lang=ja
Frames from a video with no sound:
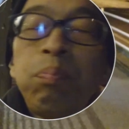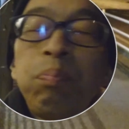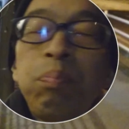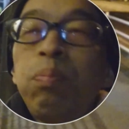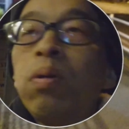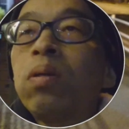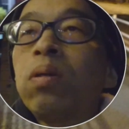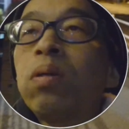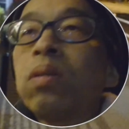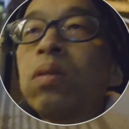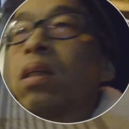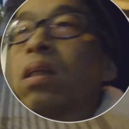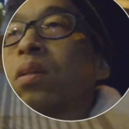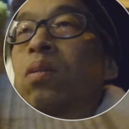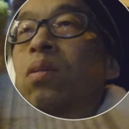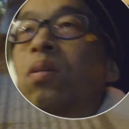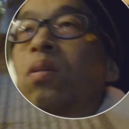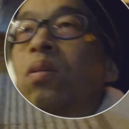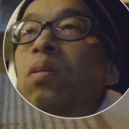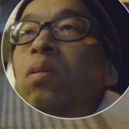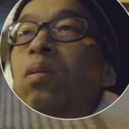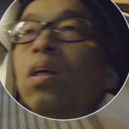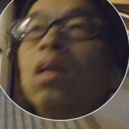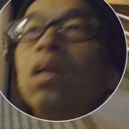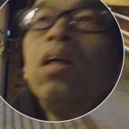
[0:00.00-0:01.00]
方でその
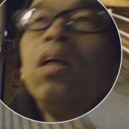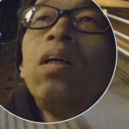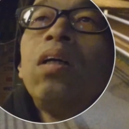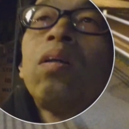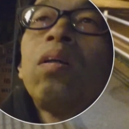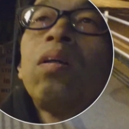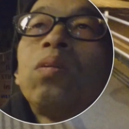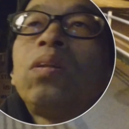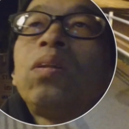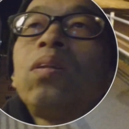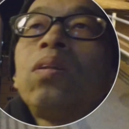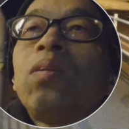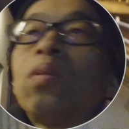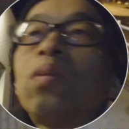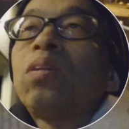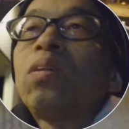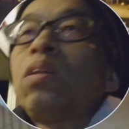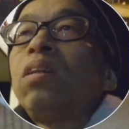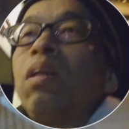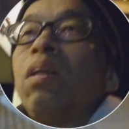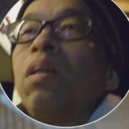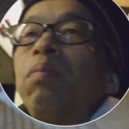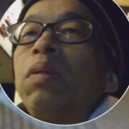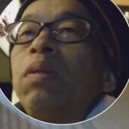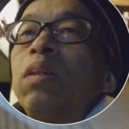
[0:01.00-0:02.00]
個人個人で
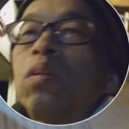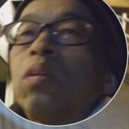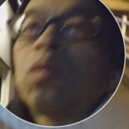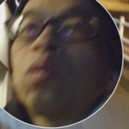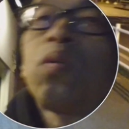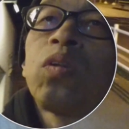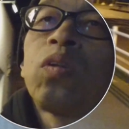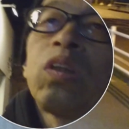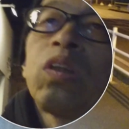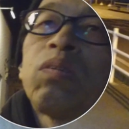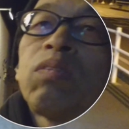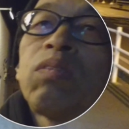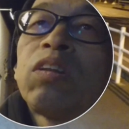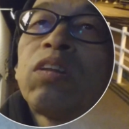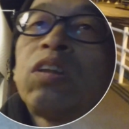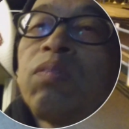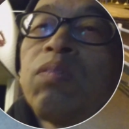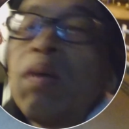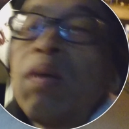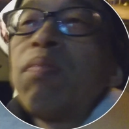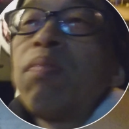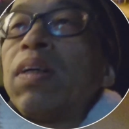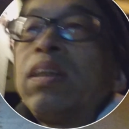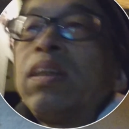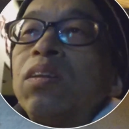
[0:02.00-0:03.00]
見ると子供のま
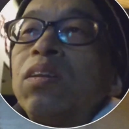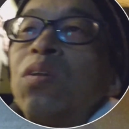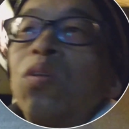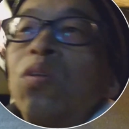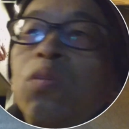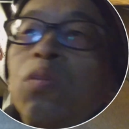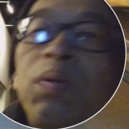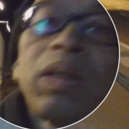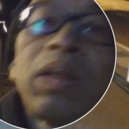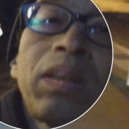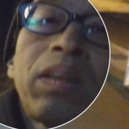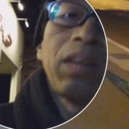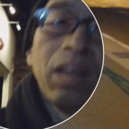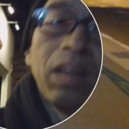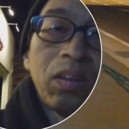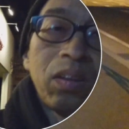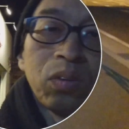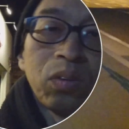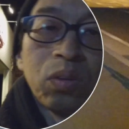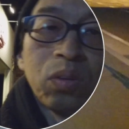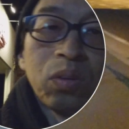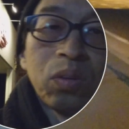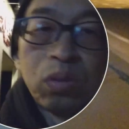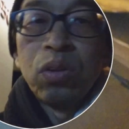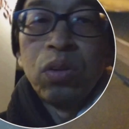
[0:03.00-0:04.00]
まにとどまっているその
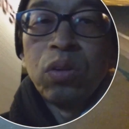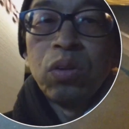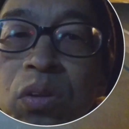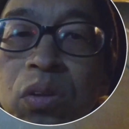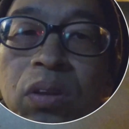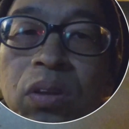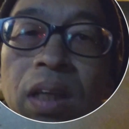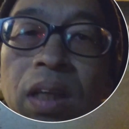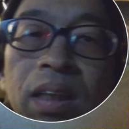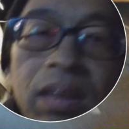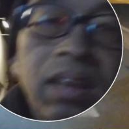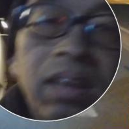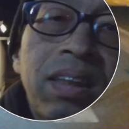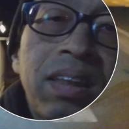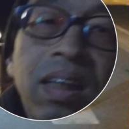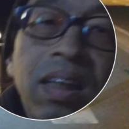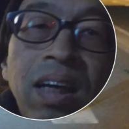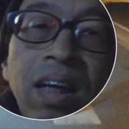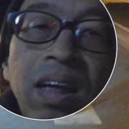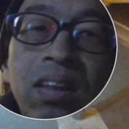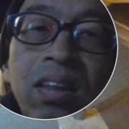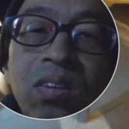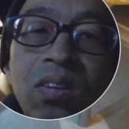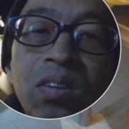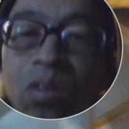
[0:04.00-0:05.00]
呪術的な世界に
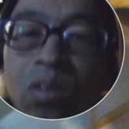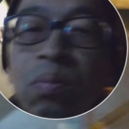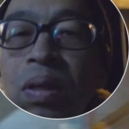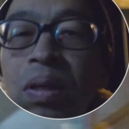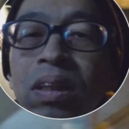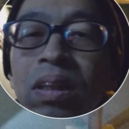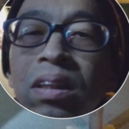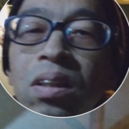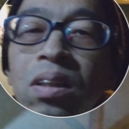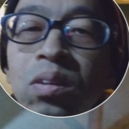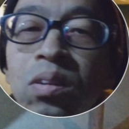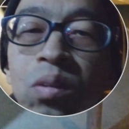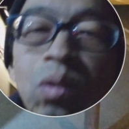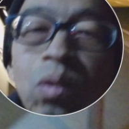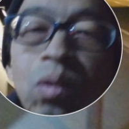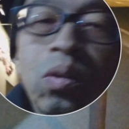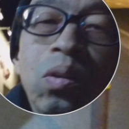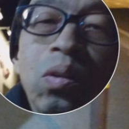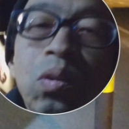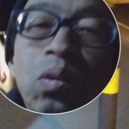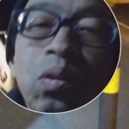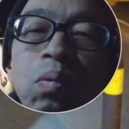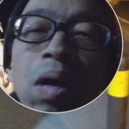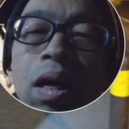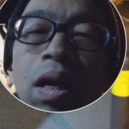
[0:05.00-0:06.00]
とどまっている人というの
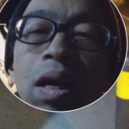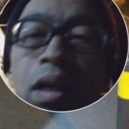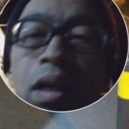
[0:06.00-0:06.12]
は、